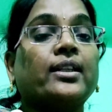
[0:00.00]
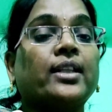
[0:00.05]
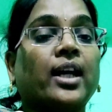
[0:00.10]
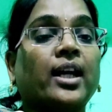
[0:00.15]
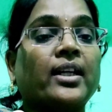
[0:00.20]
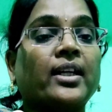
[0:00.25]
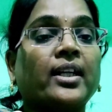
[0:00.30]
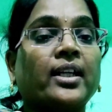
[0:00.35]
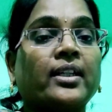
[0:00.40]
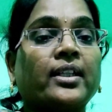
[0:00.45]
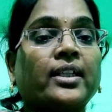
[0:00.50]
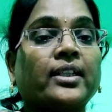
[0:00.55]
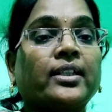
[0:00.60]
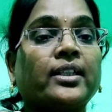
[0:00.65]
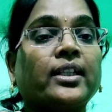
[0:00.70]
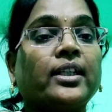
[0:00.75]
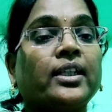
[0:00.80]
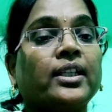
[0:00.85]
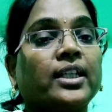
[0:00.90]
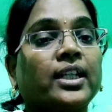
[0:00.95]
దారి
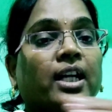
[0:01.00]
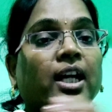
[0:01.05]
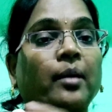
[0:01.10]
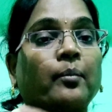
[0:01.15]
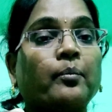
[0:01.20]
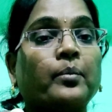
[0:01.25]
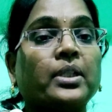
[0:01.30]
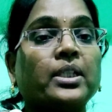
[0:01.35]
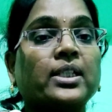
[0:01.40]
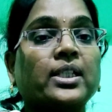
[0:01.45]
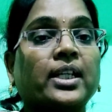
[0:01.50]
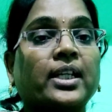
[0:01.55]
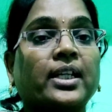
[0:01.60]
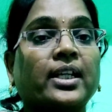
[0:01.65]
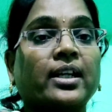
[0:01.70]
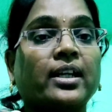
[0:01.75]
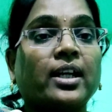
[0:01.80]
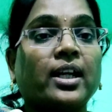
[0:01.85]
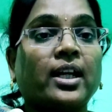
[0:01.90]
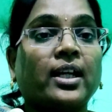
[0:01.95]
అనేది
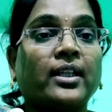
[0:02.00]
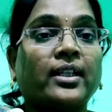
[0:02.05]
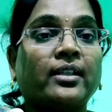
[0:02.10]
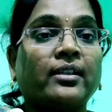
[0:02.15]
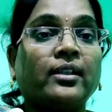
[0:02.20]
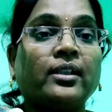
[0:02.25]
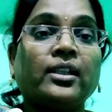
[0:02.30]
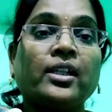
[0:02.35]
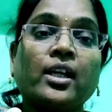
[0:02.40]
కంపల్సరిగా ఆయన